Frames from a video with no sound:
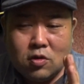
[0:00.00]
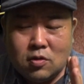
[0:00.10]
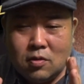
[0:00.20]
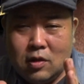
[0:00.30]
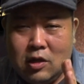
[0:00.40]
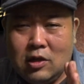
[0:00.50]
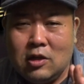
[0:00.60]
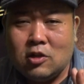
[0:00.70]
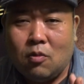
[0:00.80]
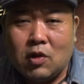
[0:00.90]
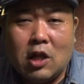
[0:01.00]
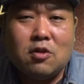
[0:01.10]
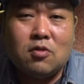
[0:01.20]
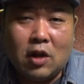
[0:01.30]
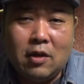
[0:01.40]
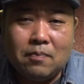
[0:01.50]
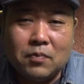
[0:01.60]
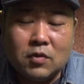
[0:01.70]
いいい人も出てくるのね。